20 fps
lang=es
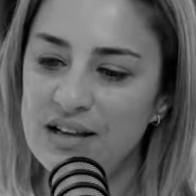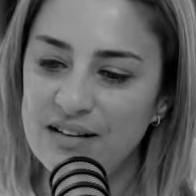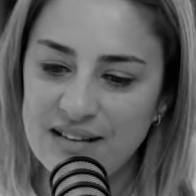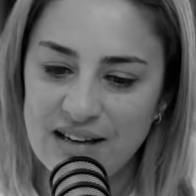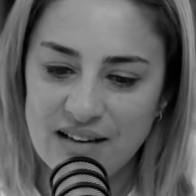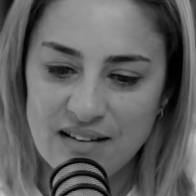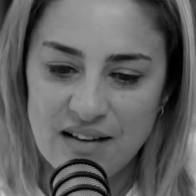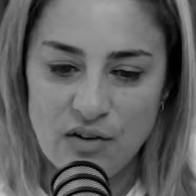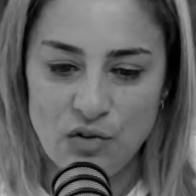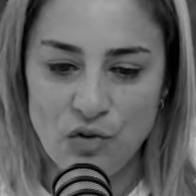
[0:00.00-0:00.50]
ir
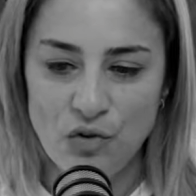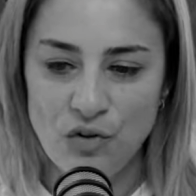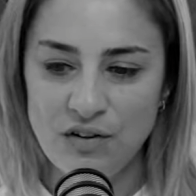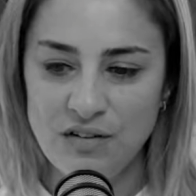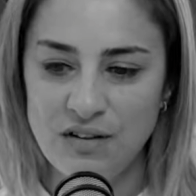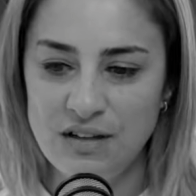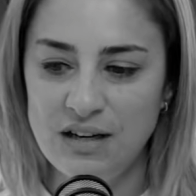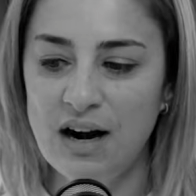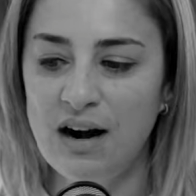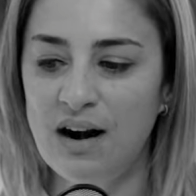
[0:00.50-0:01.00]
tratando de
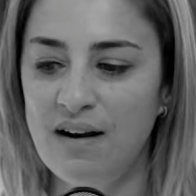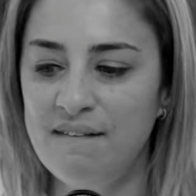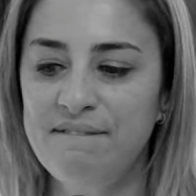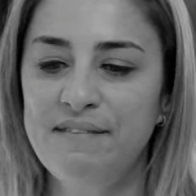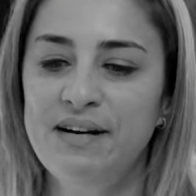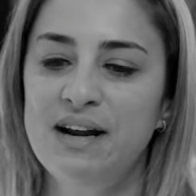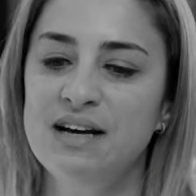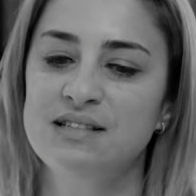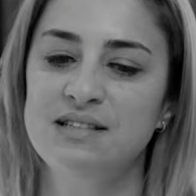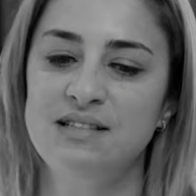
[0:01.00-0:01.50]
estirar la
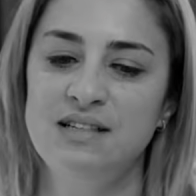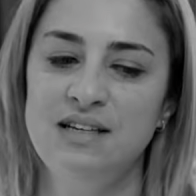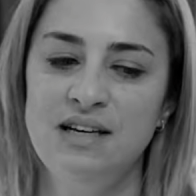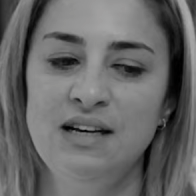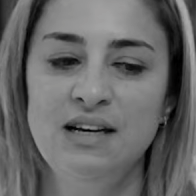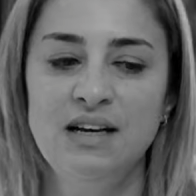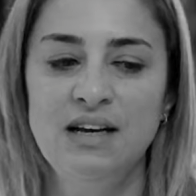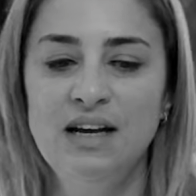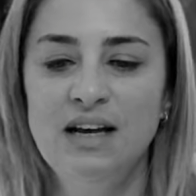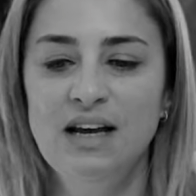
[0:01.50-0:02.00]

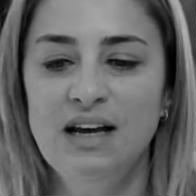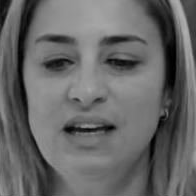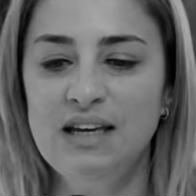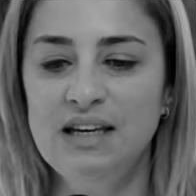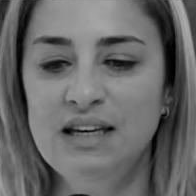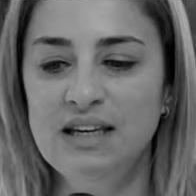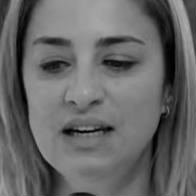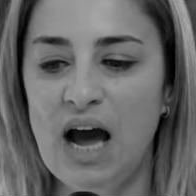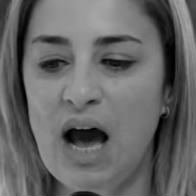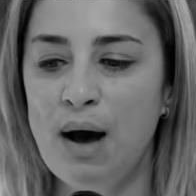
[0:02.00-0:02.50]
frase, e
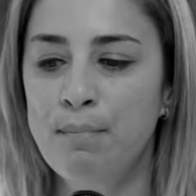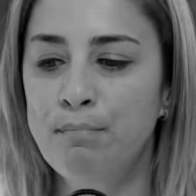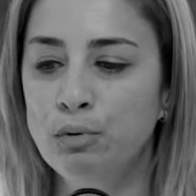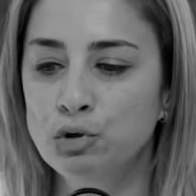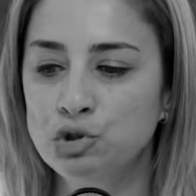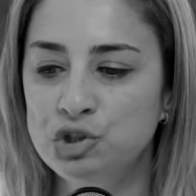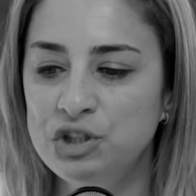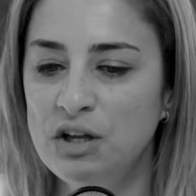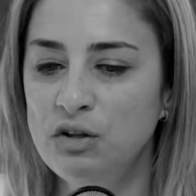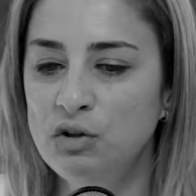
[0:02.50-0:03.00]
ir
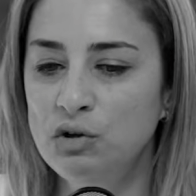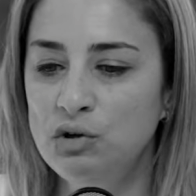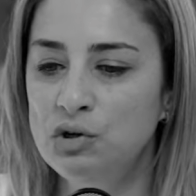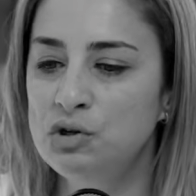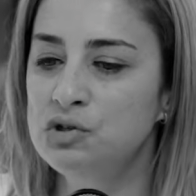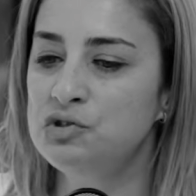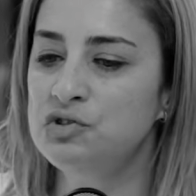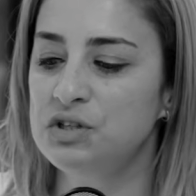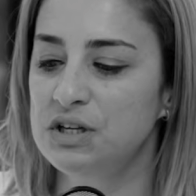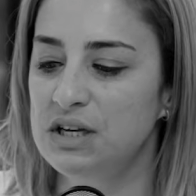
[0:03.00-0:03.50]

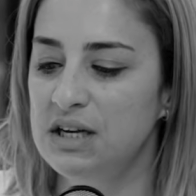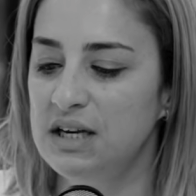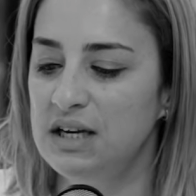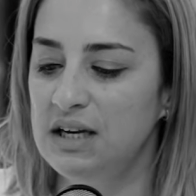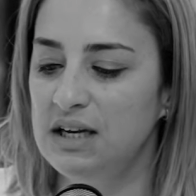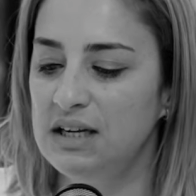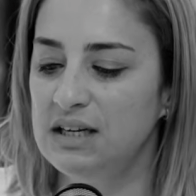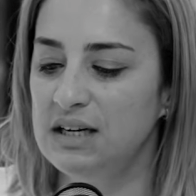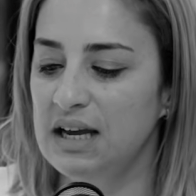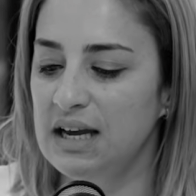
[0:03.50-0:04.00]
apoyándonos
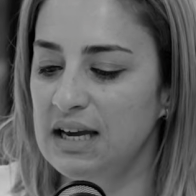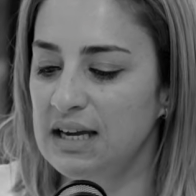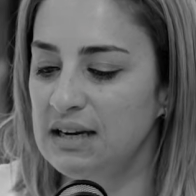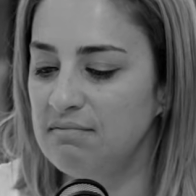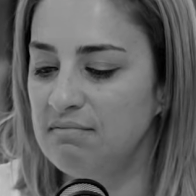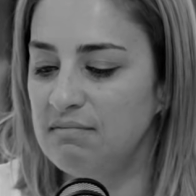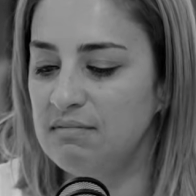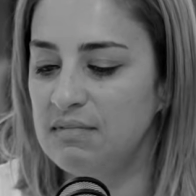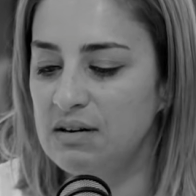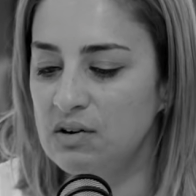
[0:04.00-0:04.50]

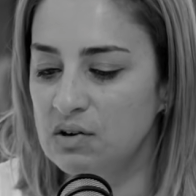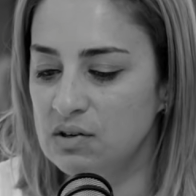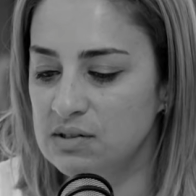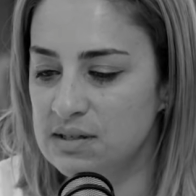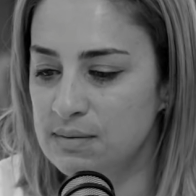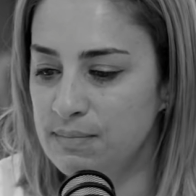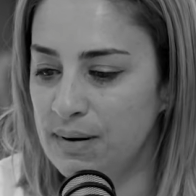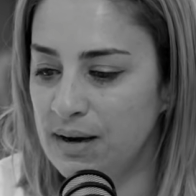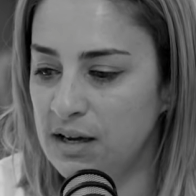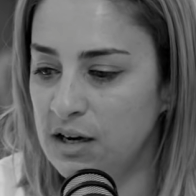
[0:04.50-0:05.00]
en,
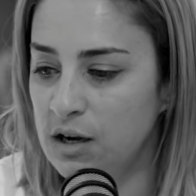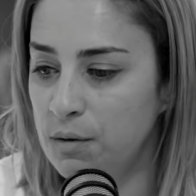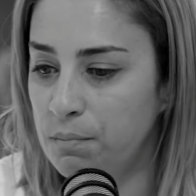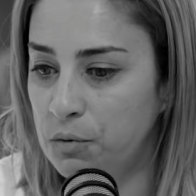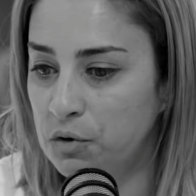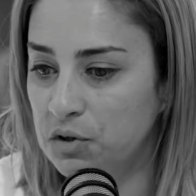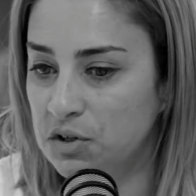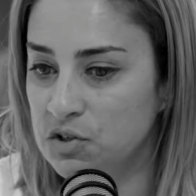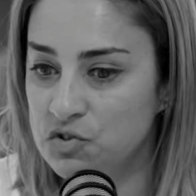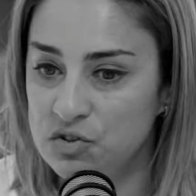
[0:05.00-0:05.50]
las imágenes
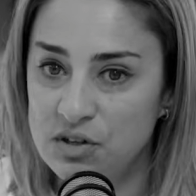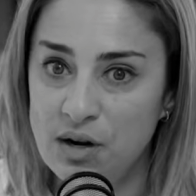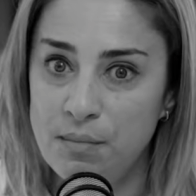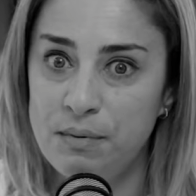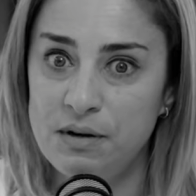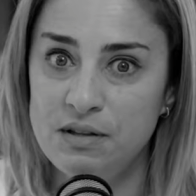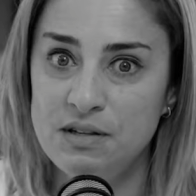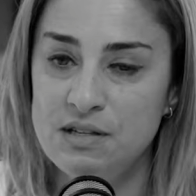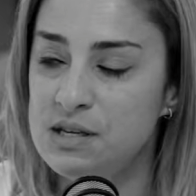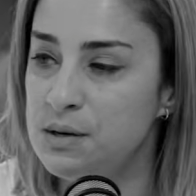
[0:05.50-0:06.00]
porque son
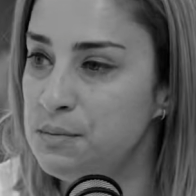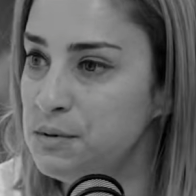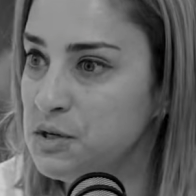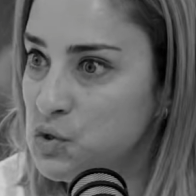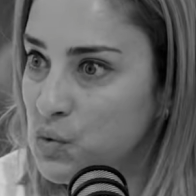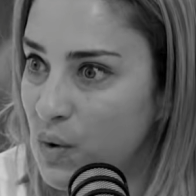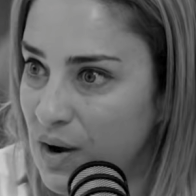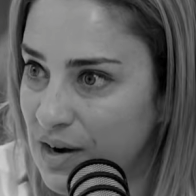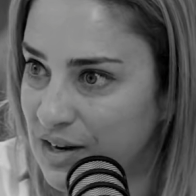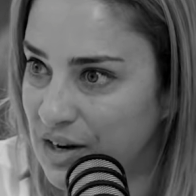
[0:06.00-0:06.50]
aprendices
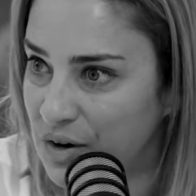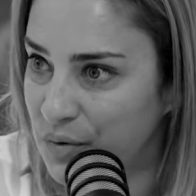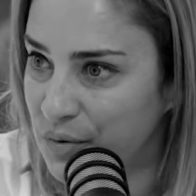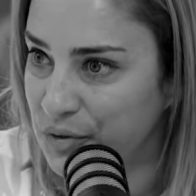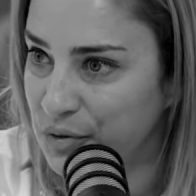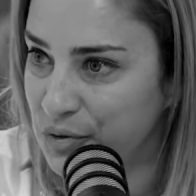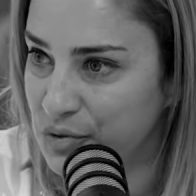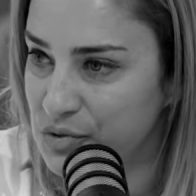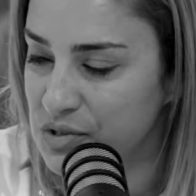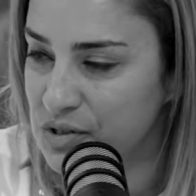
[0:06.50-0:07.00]
visuales
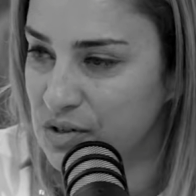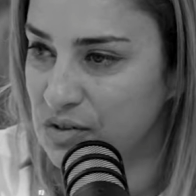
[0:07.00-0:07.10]
nuestros